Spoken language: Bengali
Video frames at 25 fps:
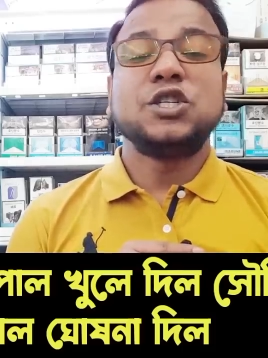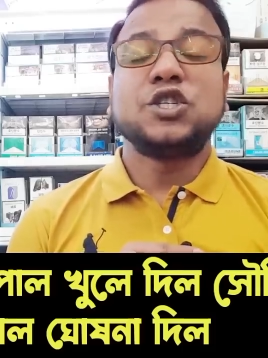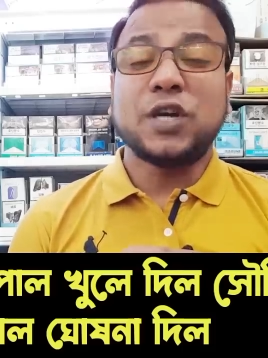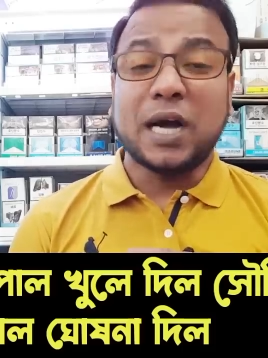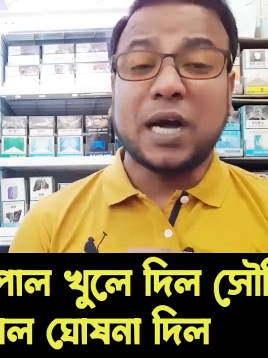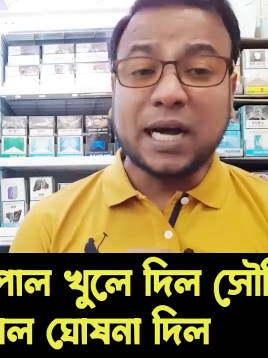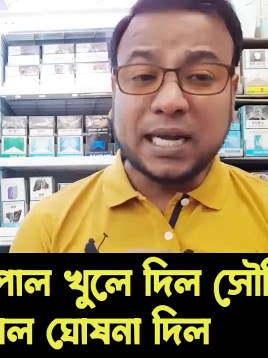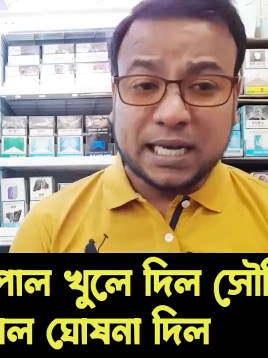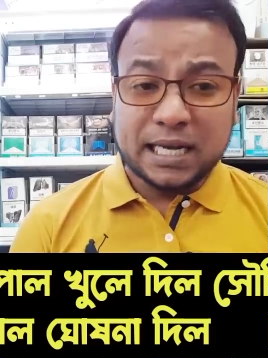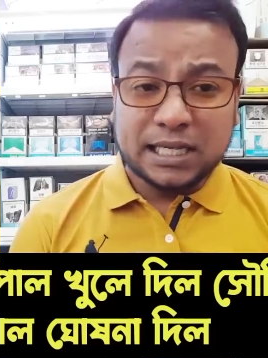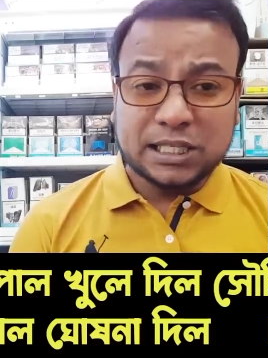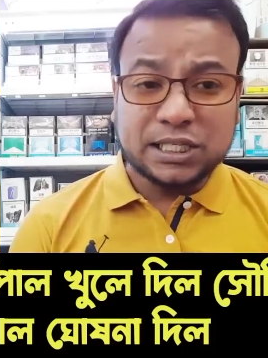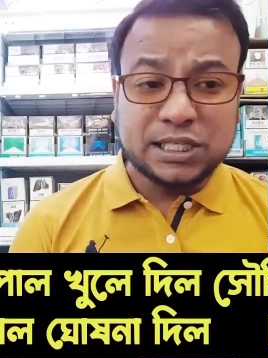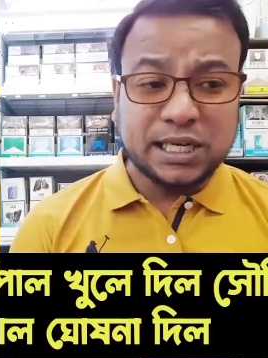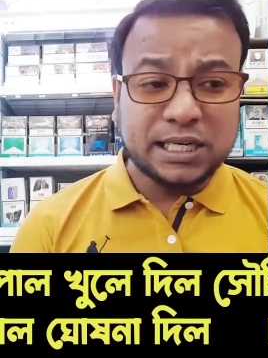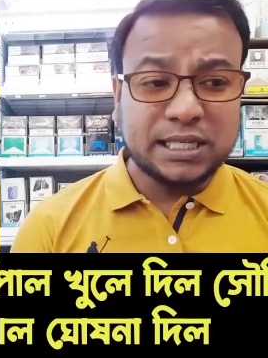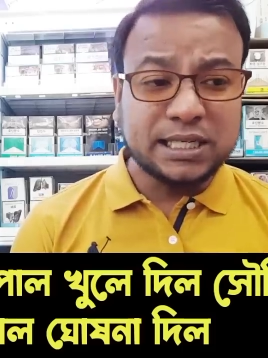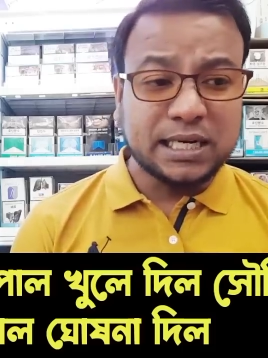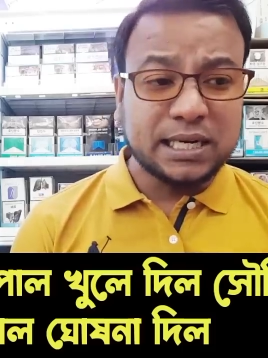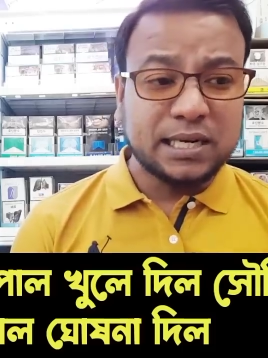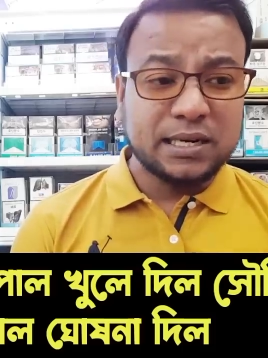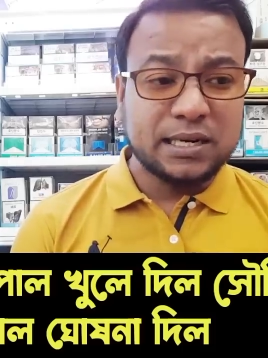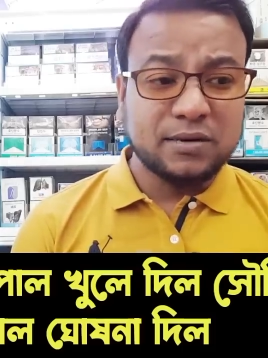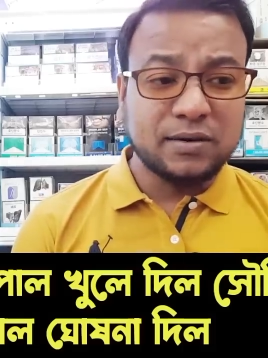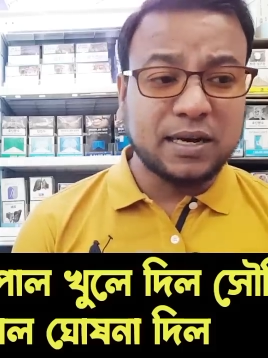সাক্ষাৎ
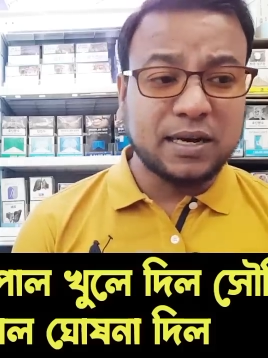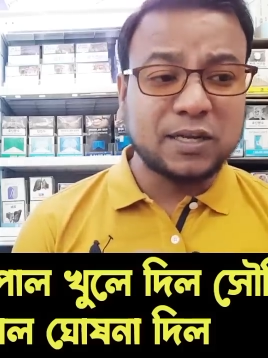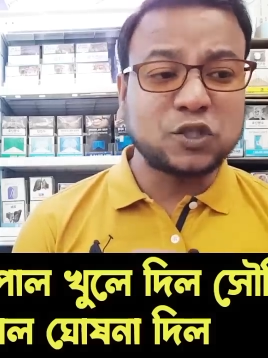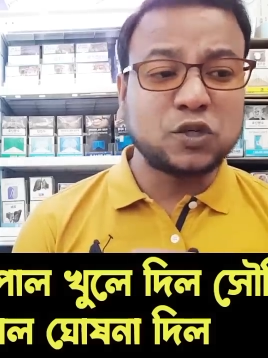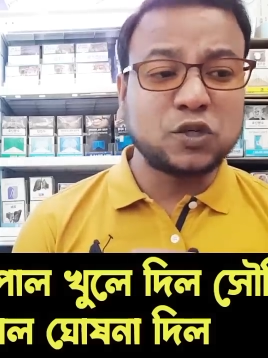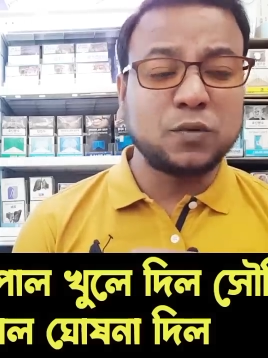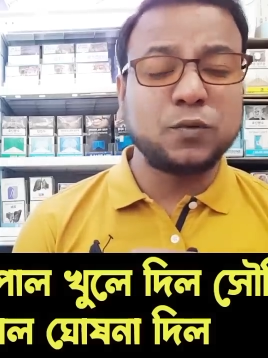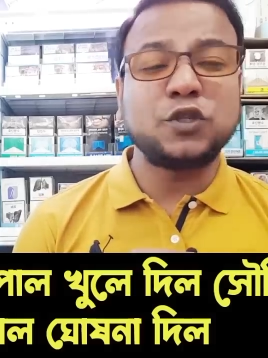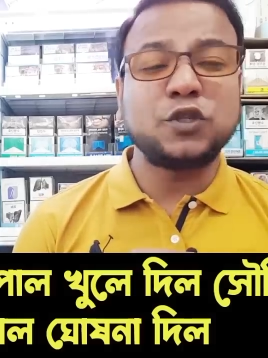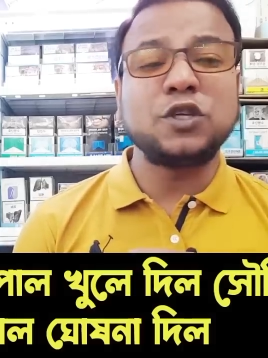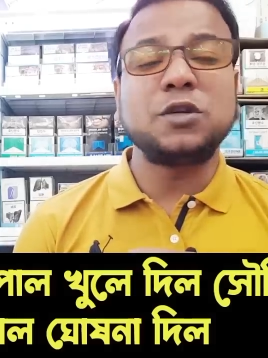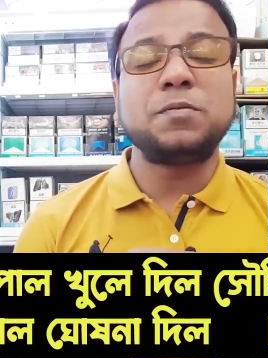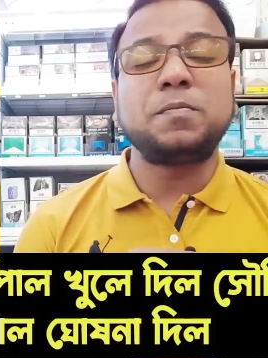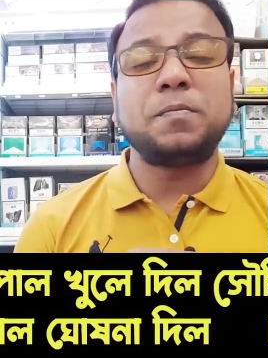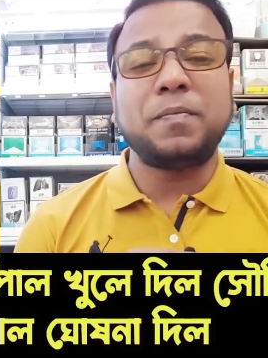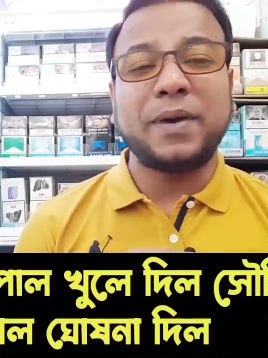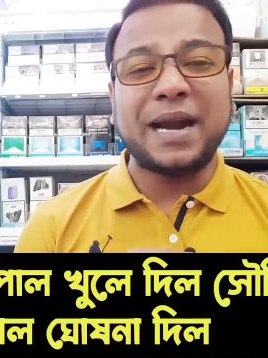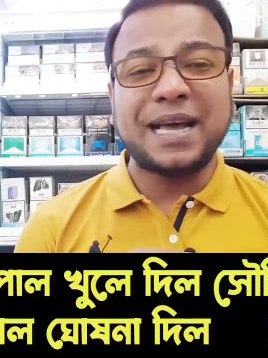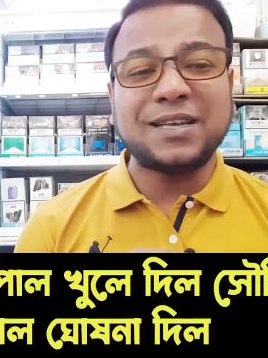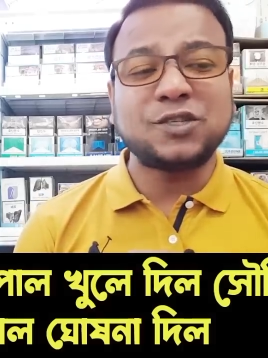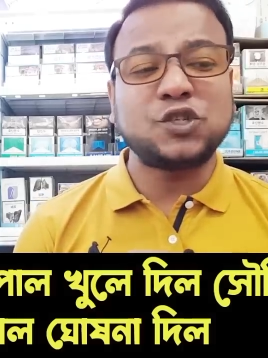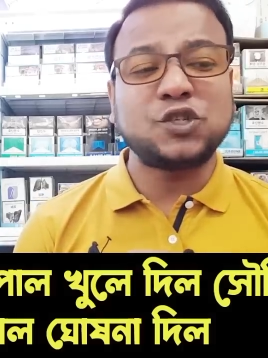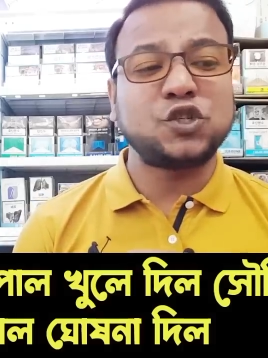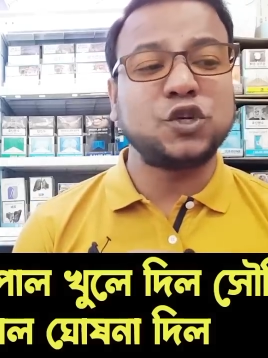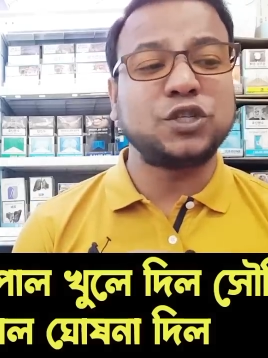শেষে রাষ্ট্রপতির
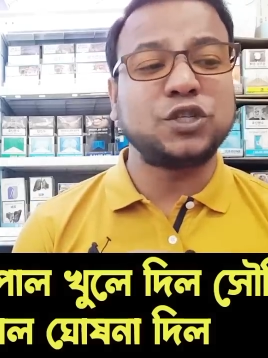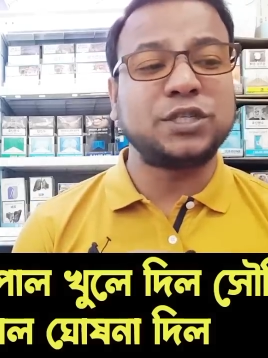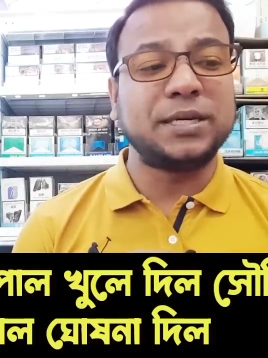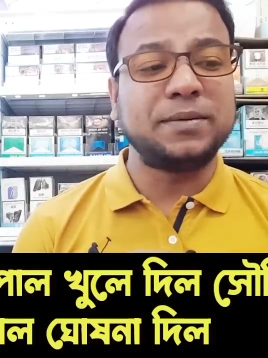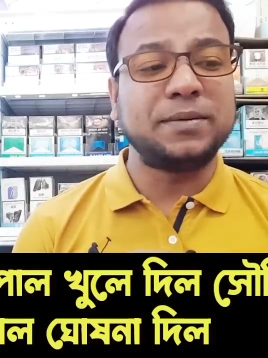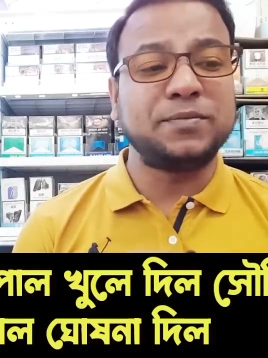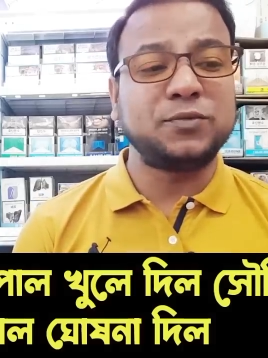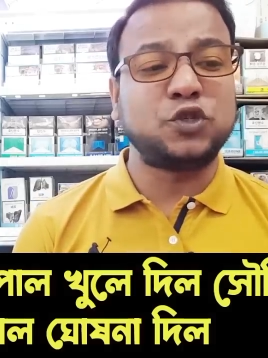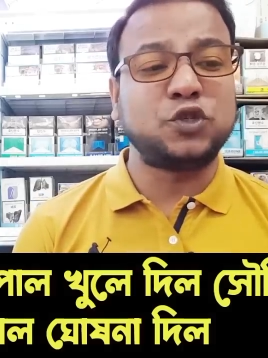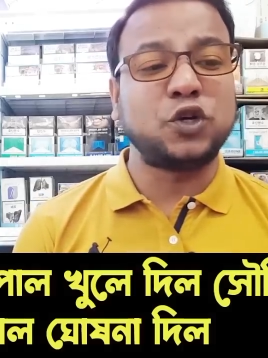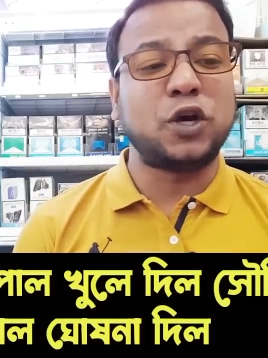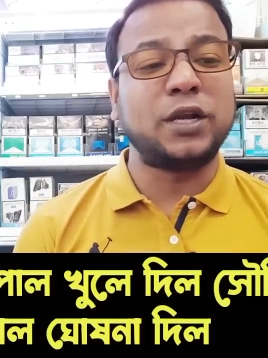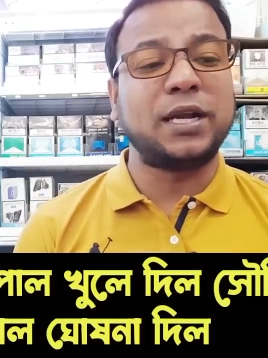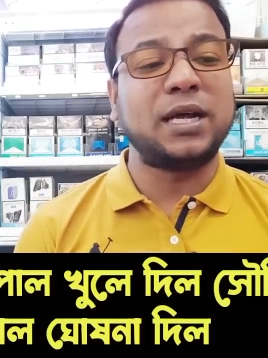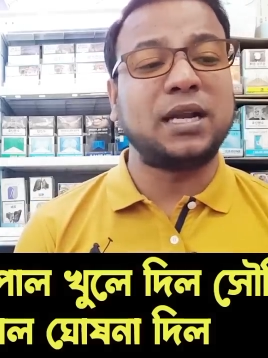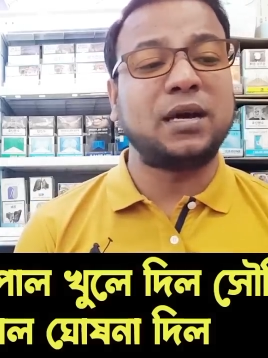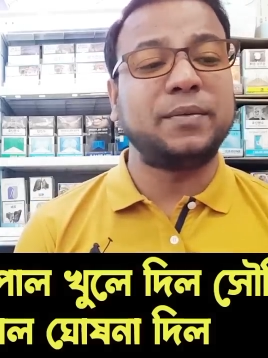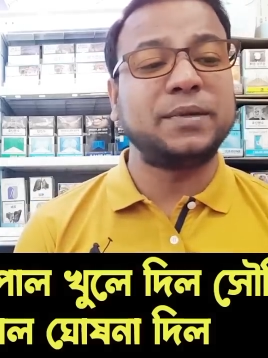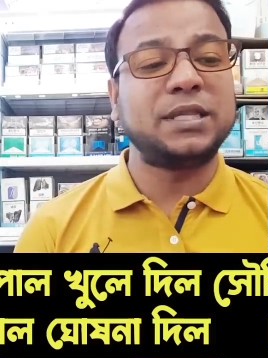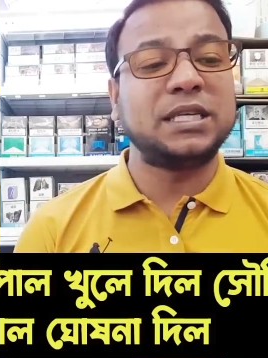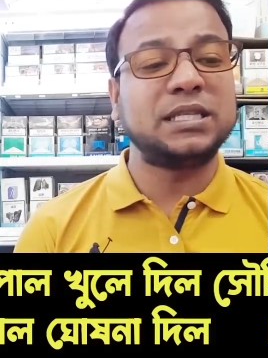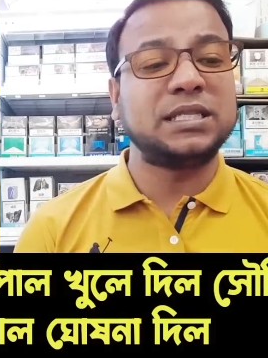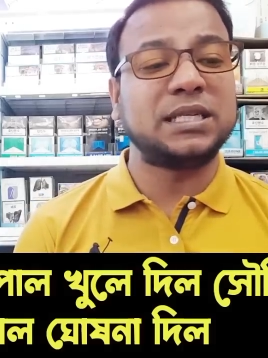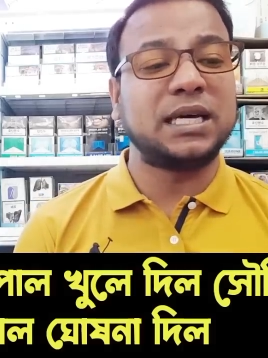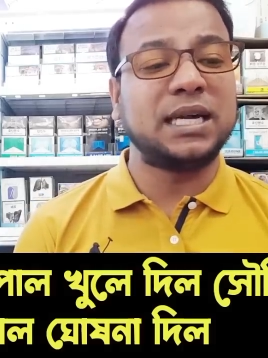প্রেস সচিব জয়নাল
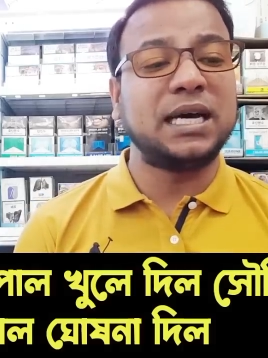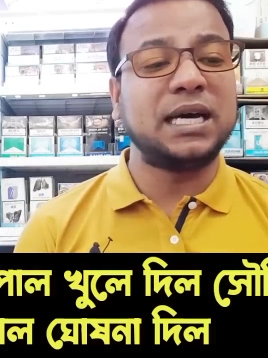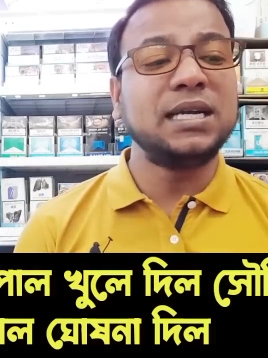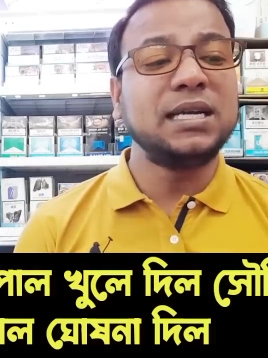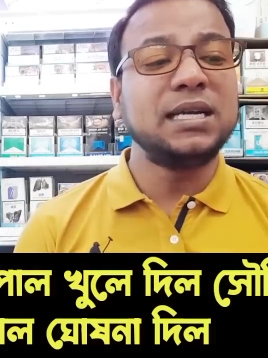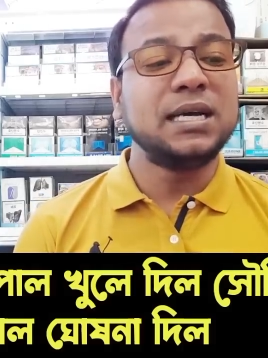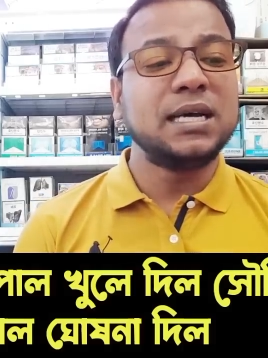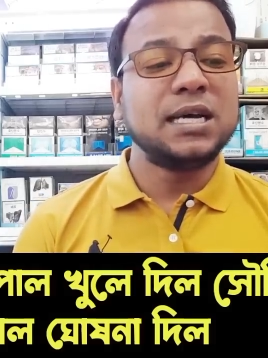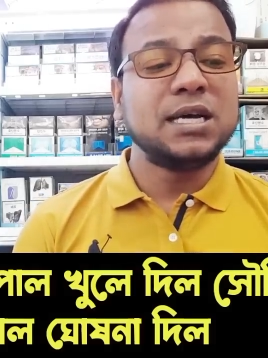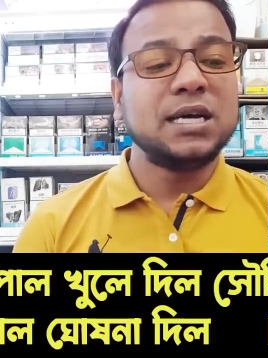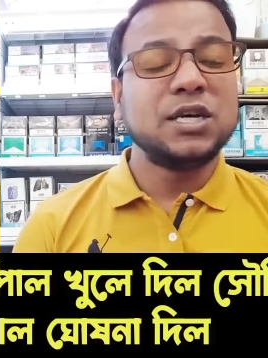আবেদিন জানান